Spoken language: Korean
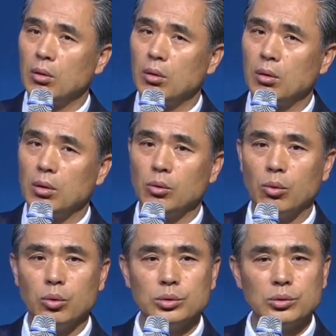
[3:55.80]
아니,
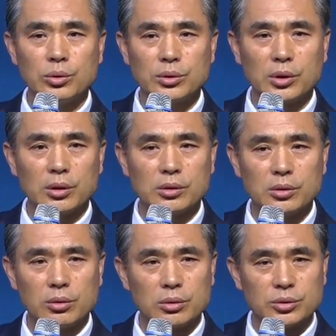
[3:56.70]
어떻게
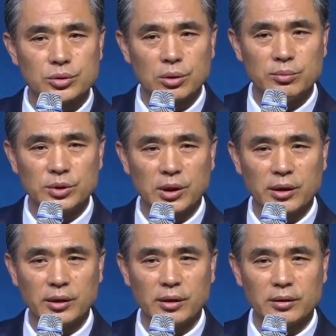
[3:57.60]
그거를 그 젊은
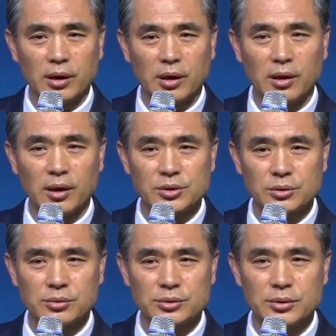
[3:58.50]
나이에 다 하신
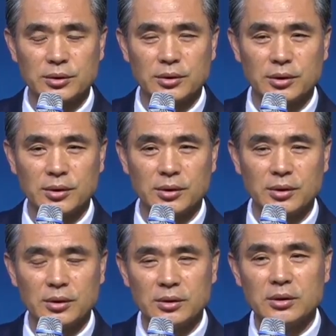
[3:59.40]
거지?
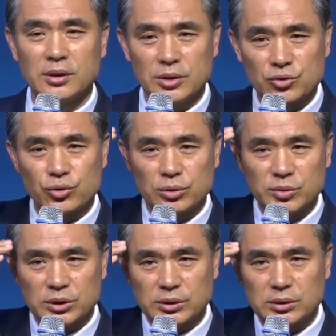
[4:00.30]
그러니까
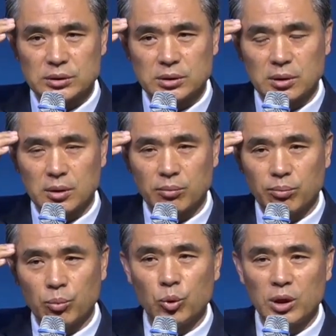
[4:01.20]
예수님은
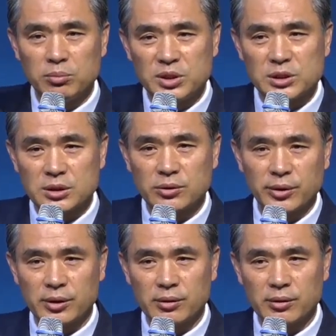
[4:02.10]
뭐에 미친 거예요?